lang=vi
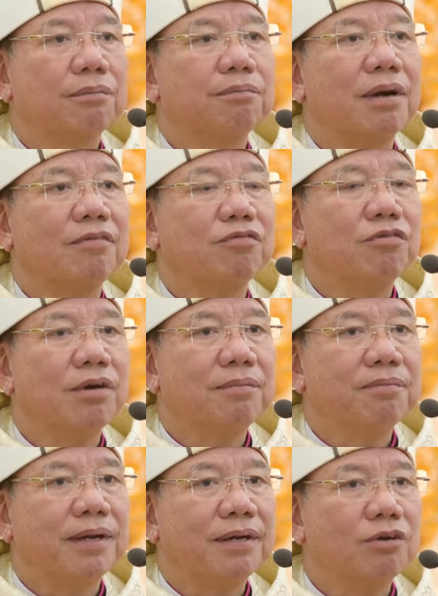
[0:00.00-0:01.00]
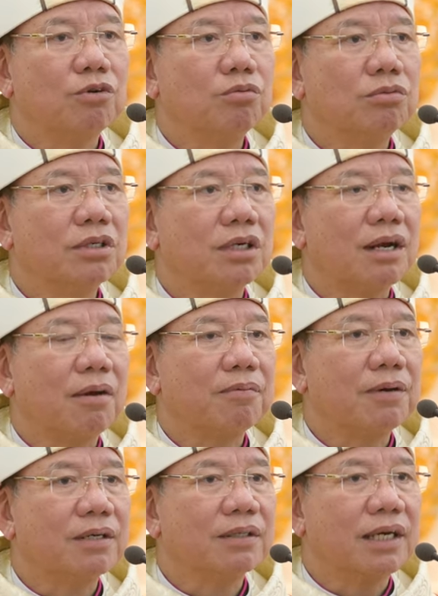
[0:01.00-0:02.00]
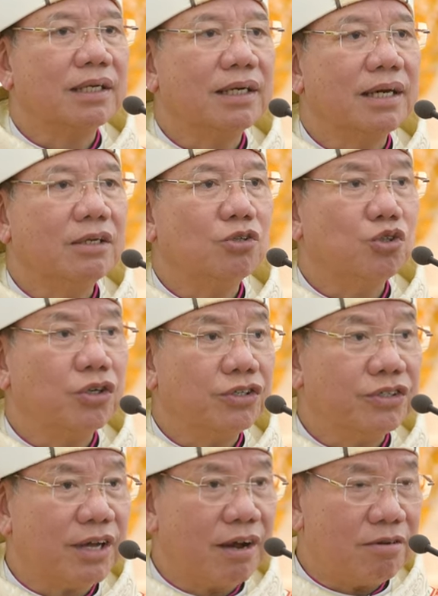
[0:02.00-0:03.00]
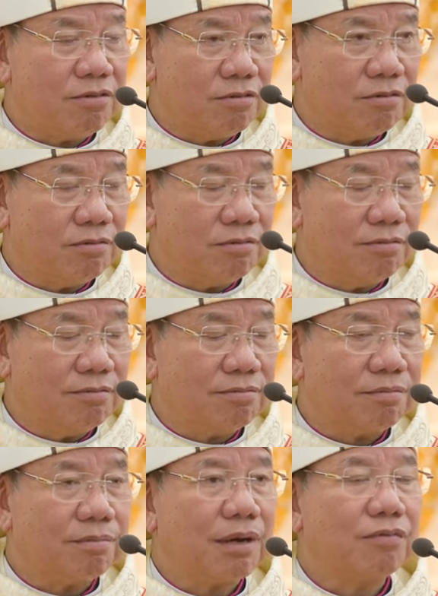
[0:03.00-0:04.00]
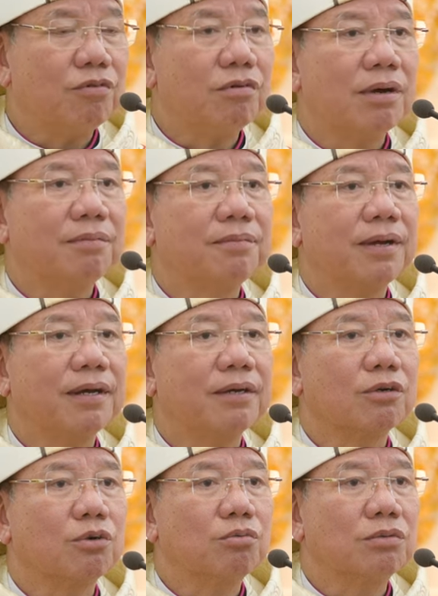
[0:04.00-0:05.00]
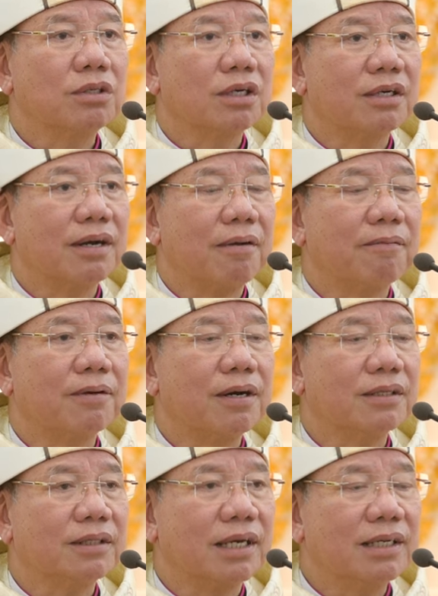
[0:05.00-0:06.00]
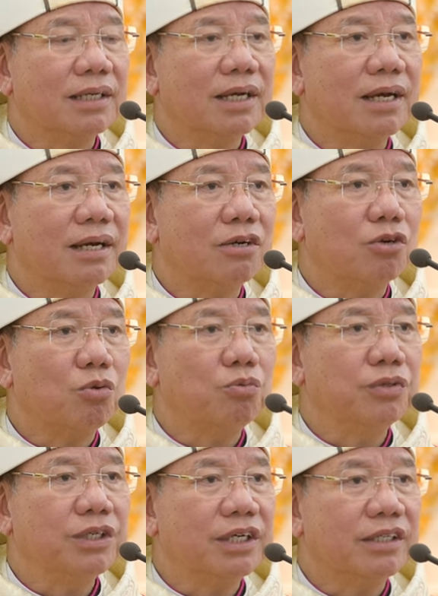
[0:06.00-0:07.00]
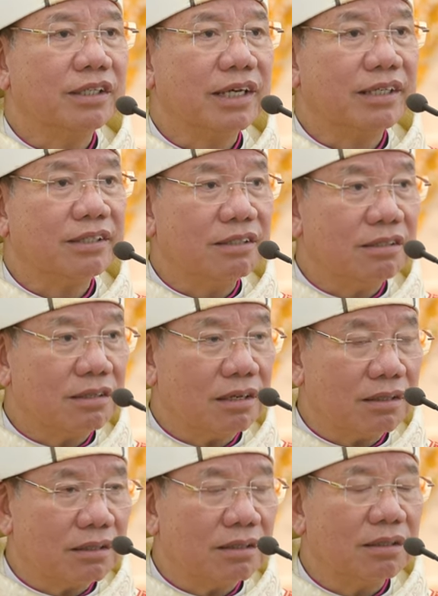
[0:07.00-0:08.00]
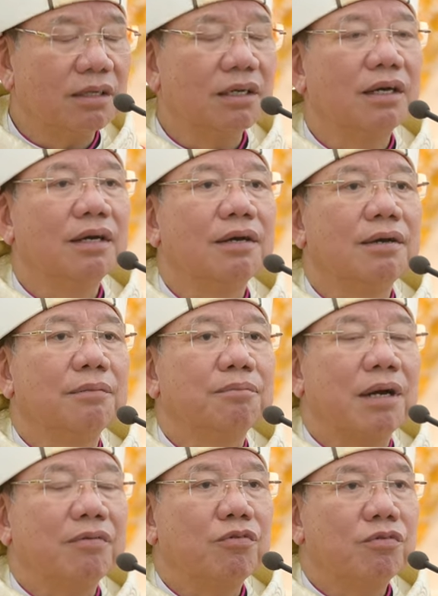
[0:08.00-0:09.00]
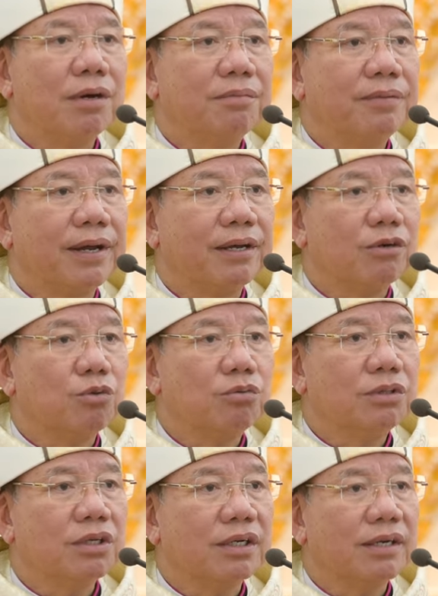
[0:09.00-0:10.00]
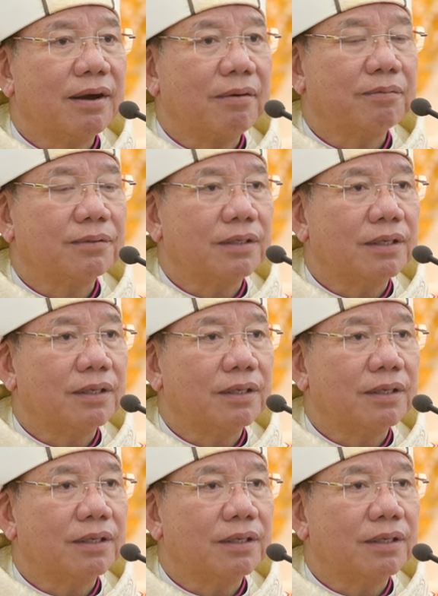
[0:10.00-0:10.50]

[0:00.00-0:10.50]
Bài phúc âm này cũng được đọc ở thánh lễ truyền giáo. Bài phúc âm này cũng được đọc ở thánh lễ cung hiến thánh đường. Bài phúc âm này cũng được đọc